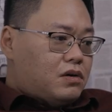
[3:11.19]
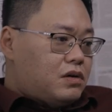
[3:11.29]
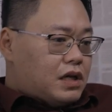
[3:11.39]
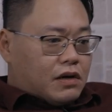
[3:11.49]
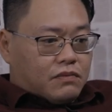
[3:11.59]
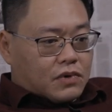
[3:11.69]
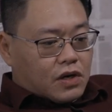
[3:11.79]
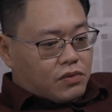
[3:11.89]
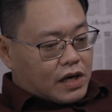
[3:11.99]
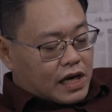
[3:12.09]
bây giờ
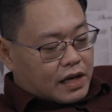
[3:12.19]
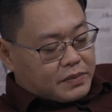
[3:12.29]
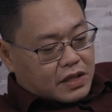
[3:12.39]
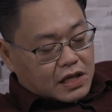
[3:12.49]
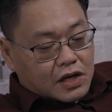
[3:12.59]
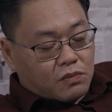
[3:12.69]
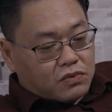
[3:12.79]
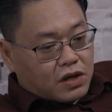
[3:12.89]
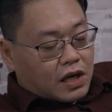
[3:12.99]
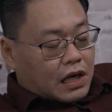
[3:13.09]
kêu về làm gì về đút
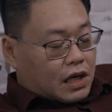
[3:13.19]
nó à